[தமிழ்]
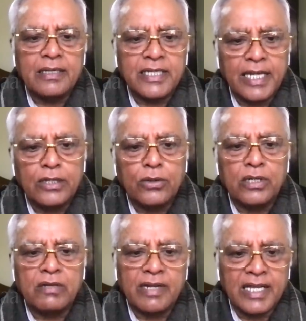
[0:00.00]
செய்து
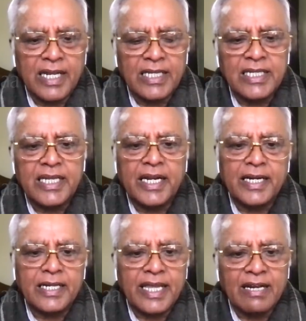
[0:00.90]
கொண்டு வருகிறது என்ற
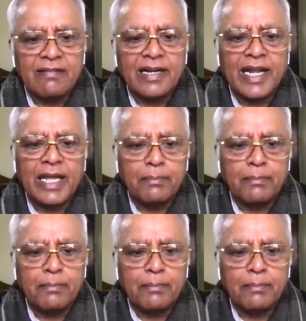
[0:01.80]
தகவல்களை